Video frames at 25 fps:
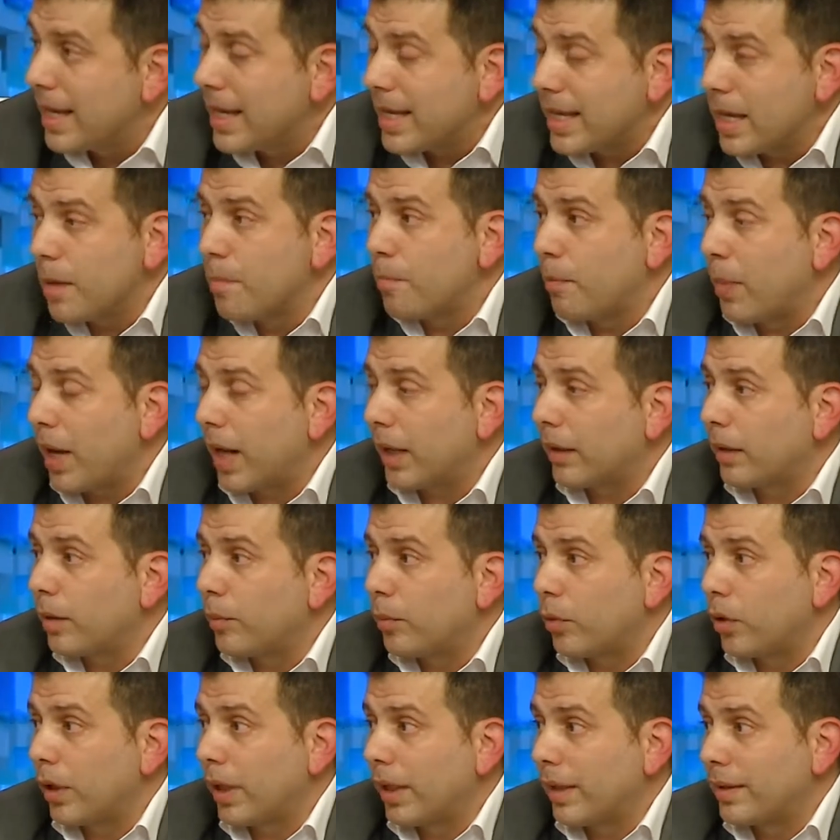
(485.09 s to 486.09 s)
y en parte
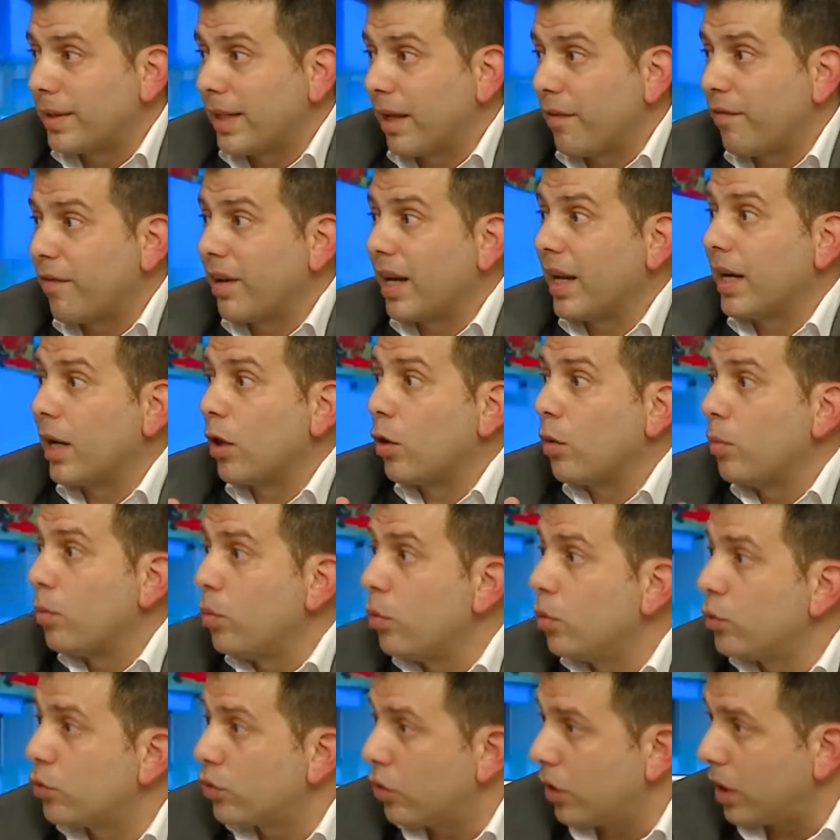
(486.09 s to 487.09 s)
porque se ha frenado
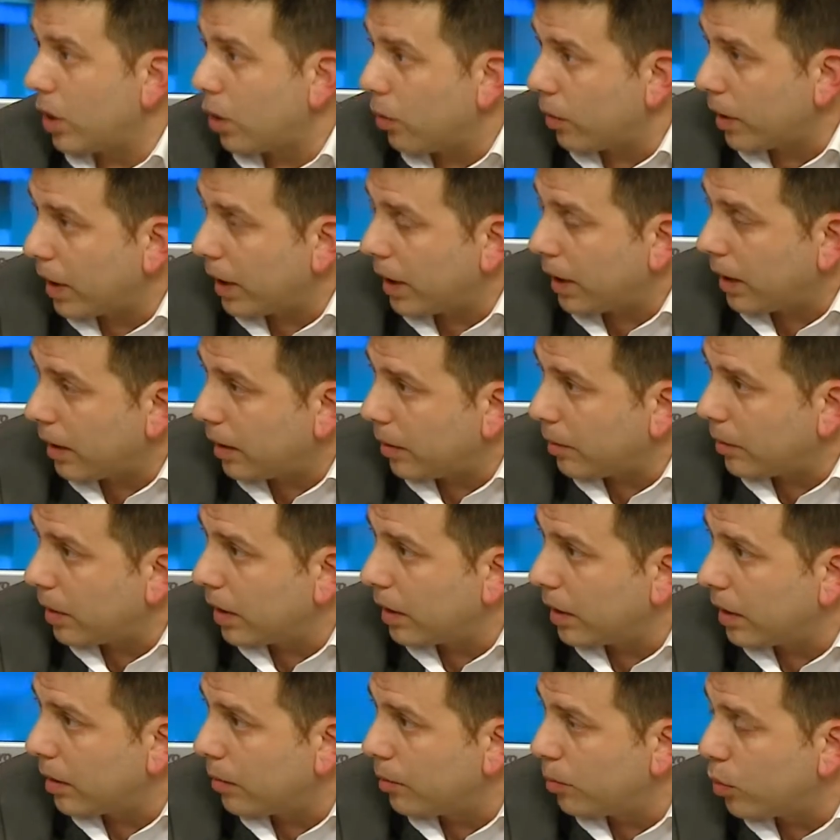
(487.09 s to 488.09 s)
mucho la obra
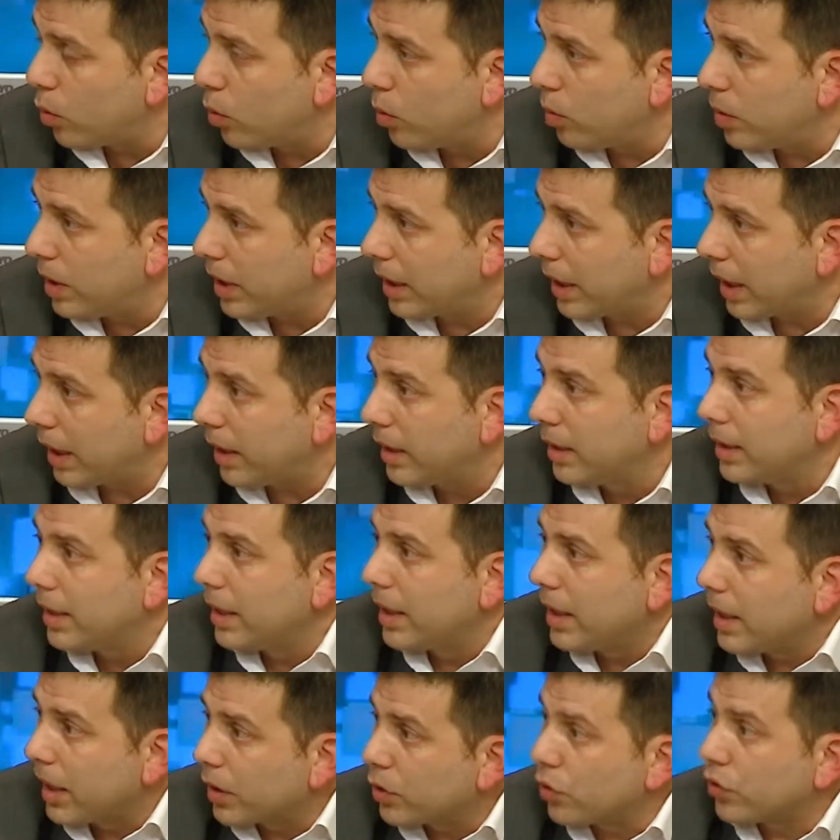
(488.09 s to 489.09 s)
eh, pública
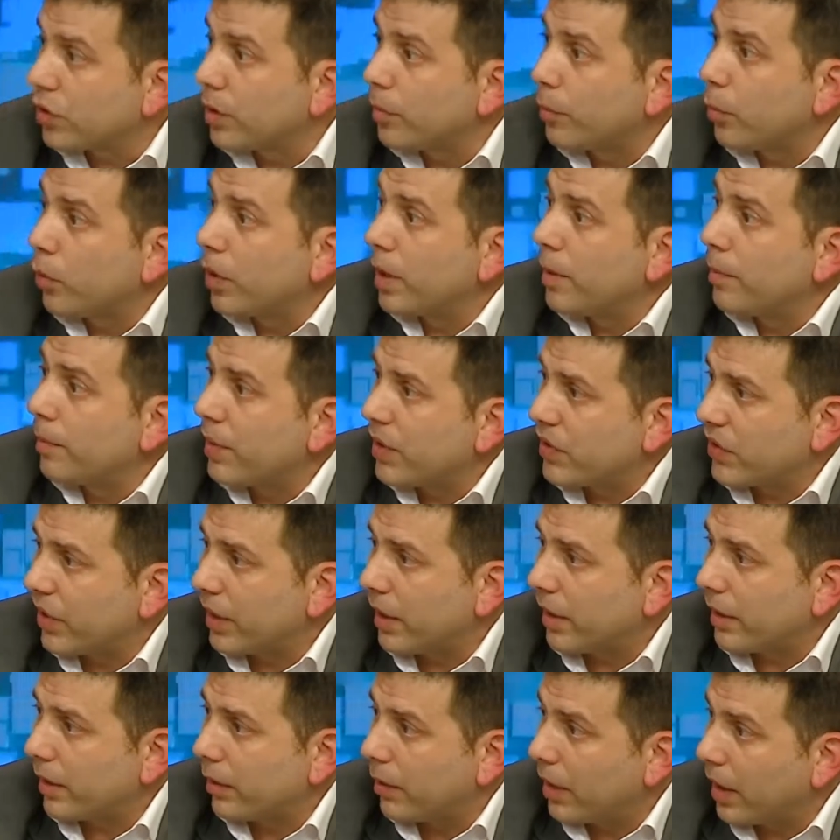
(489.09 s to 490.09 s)
y eso se puede
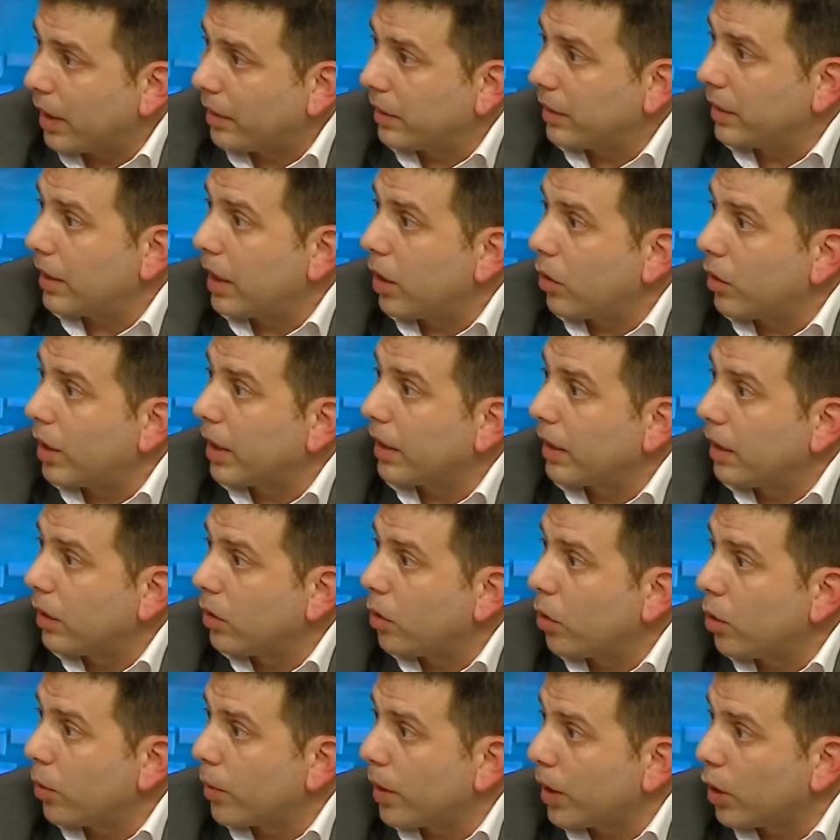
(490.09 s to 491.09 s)
empezar a revertir ahora que el
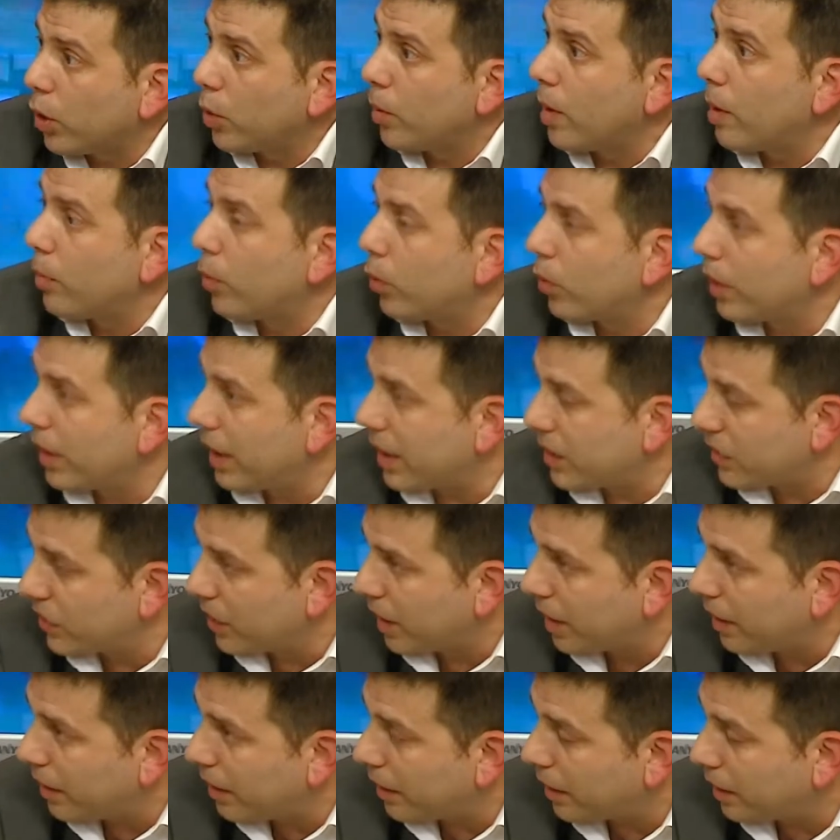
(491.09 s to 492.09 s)
gobierno va a poder
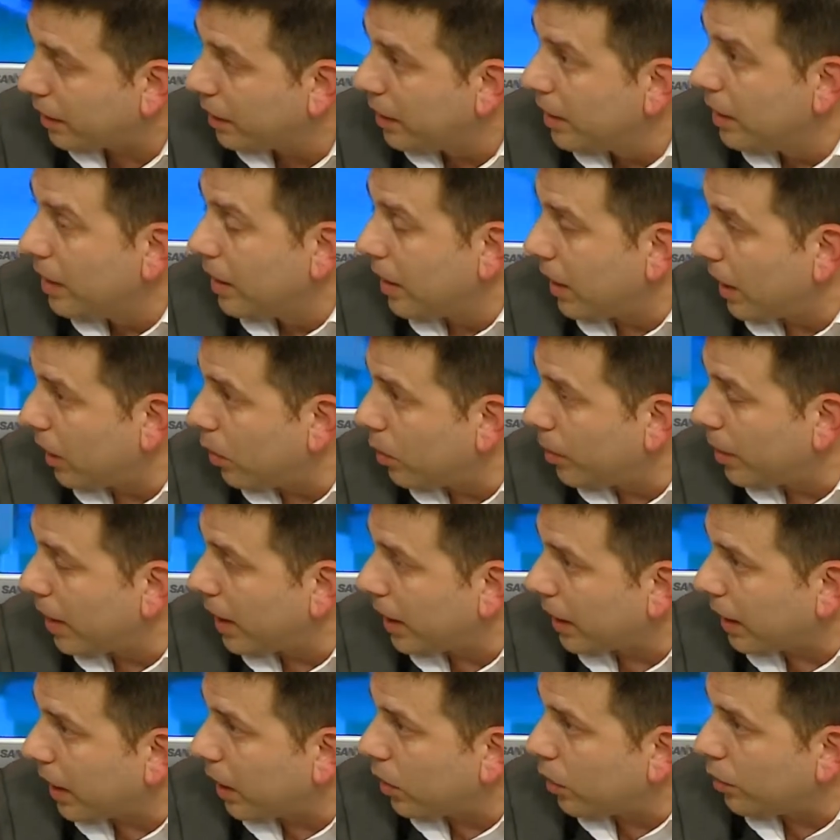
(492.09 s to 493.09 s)
acceder a los
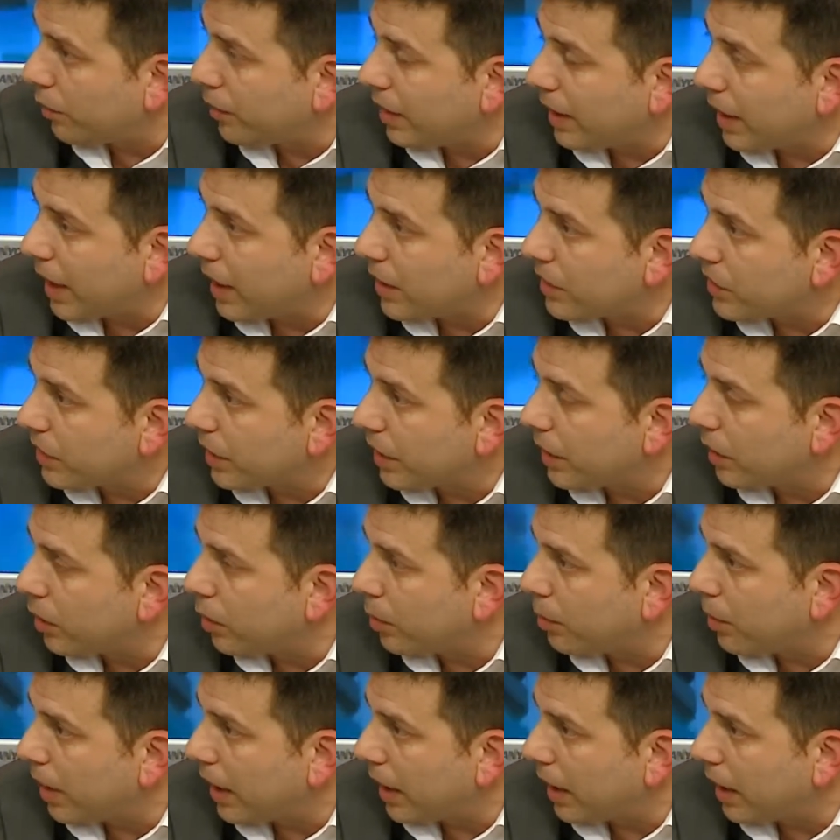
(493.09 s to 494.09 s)
mercados
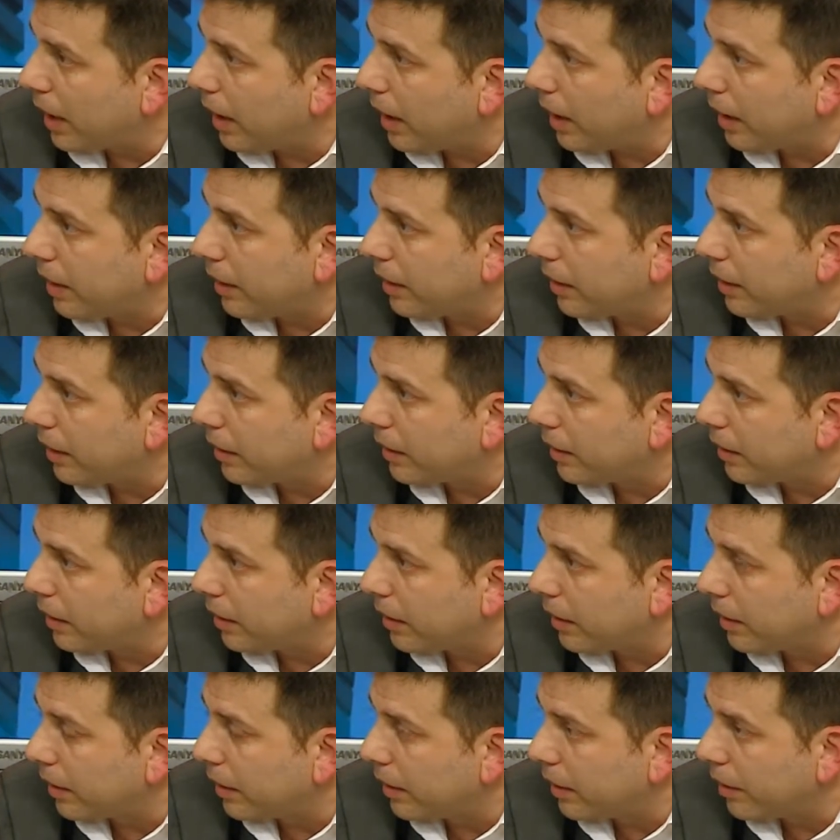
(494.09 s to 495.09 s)
financieros para
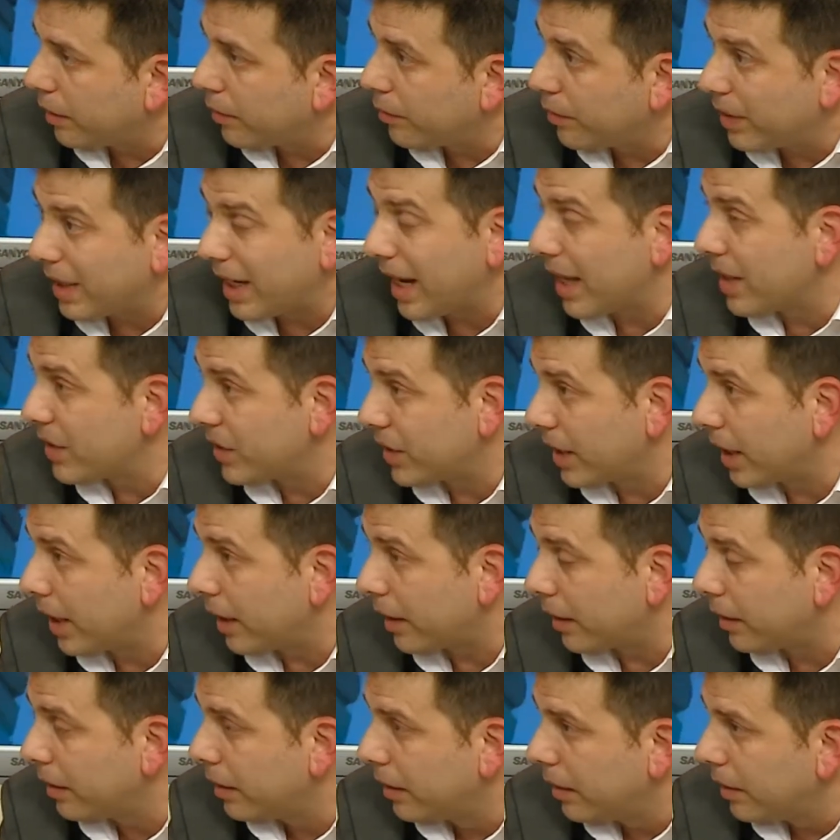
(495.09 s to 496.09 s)
este, financiar